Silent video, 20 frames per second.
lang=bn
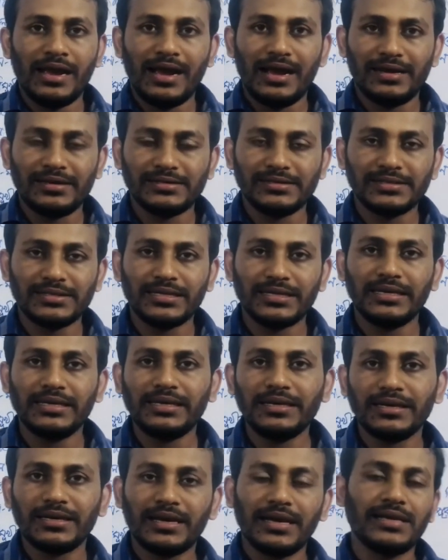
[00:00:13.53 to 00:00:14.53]
আজকের
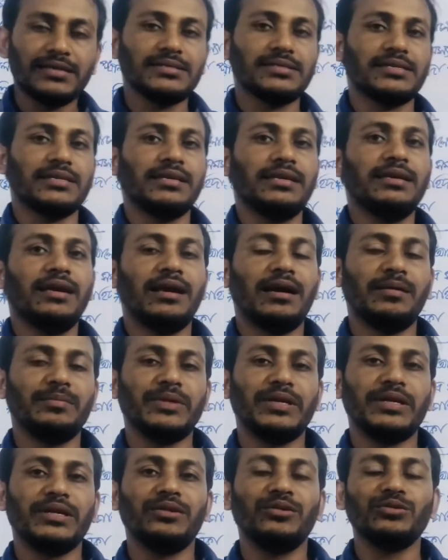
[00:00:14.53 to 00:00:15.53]
ক্লাসে
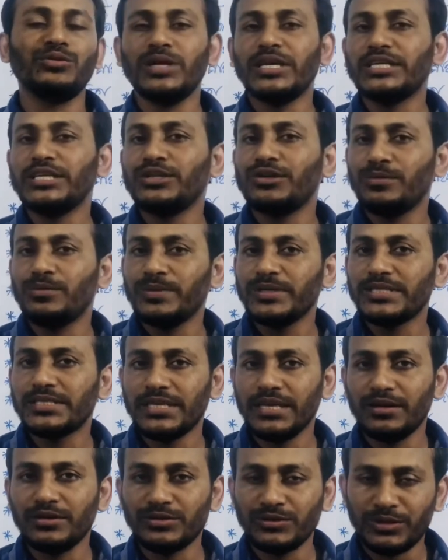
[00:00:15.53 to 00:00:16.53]
আমি নতুন একটি টপিক্স
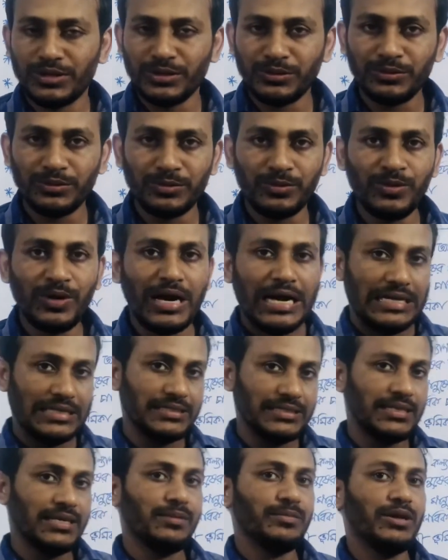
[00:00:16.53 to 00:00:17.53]
নিয়ে আলোচনা করব
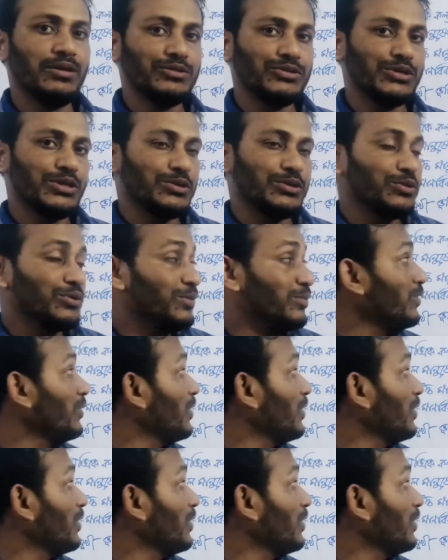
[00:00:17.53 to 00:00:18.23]
আজকে আমি আলোচনা করব